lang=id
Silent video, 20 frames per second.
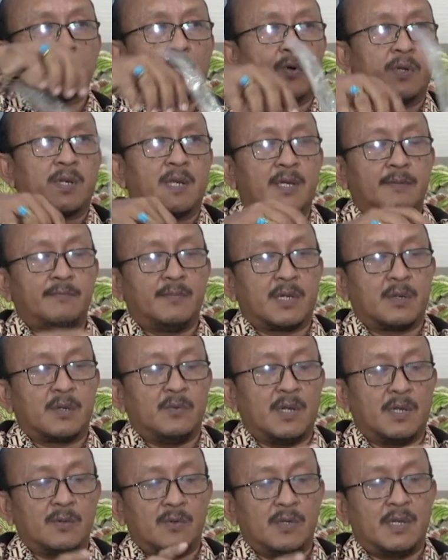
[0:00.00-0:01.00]
koran
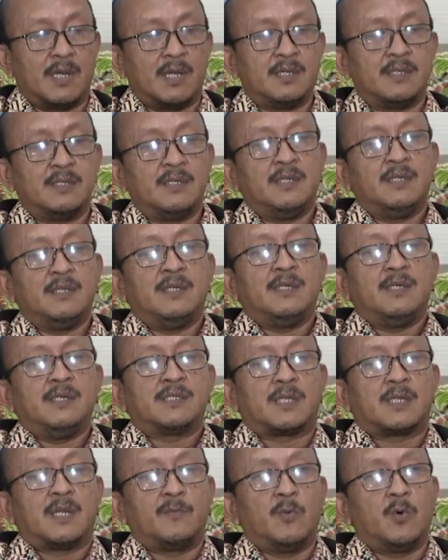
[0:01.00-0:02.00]
berulang-ulang
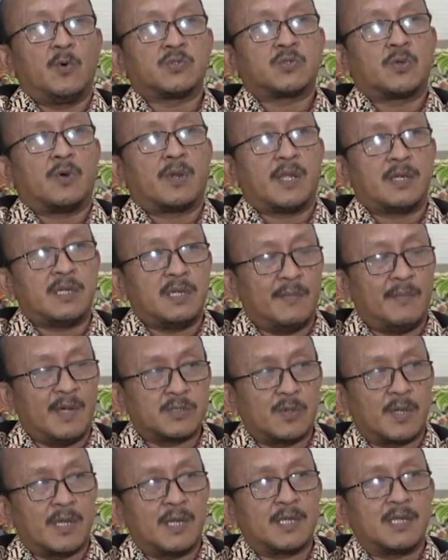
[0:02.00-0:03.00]
setelah bungkus koran,
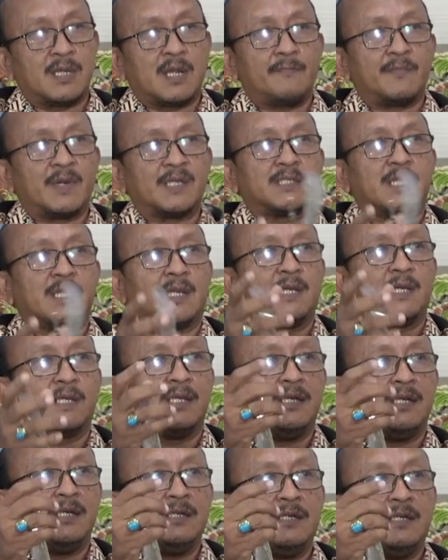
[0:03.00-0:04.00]
dimasukkan lagi dalam plastik
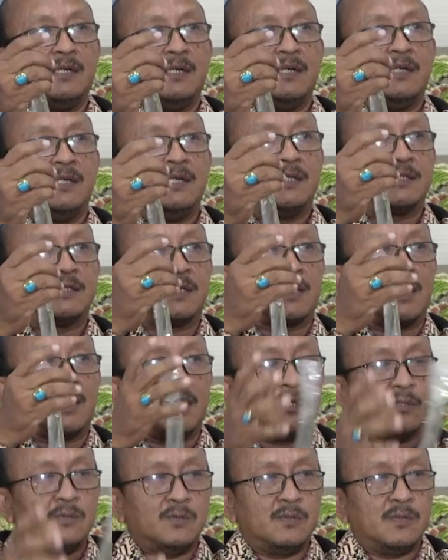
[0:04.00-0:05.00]
lagi. Setelah
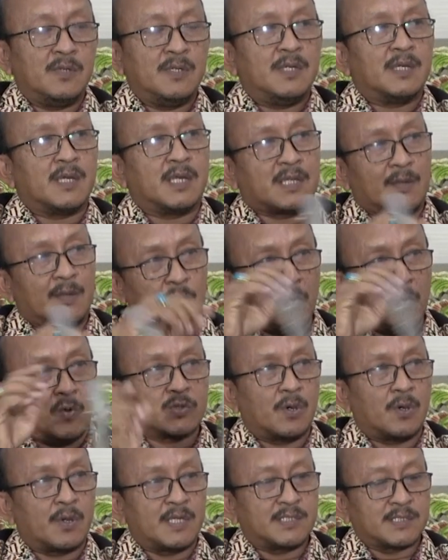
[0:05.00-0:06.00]
itu kita bungkus
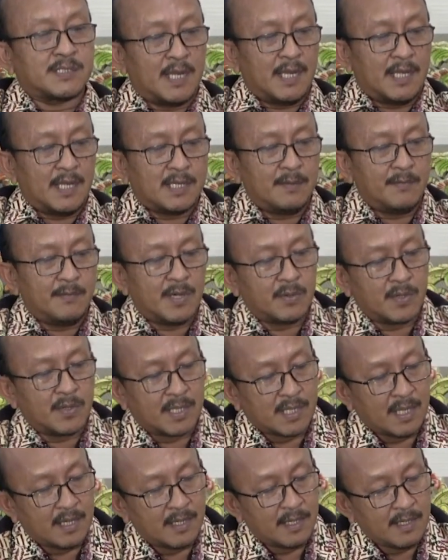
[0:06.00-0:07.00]
koran sekali lagi, baru
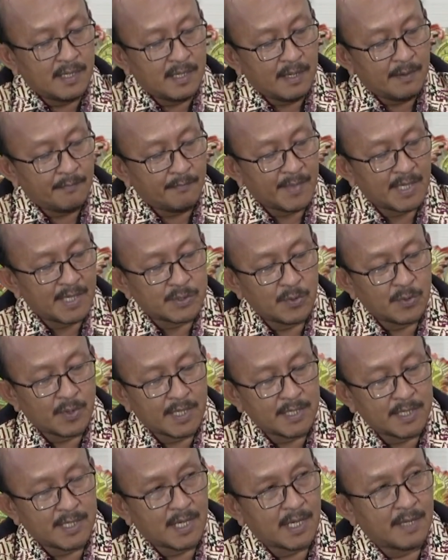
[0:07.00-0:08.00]
kita masukkan
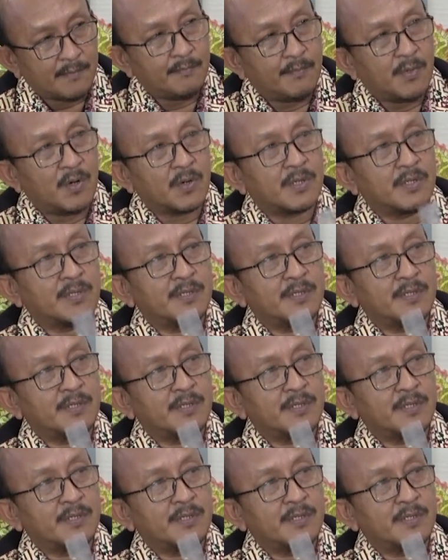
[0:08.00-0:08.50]
di dalam box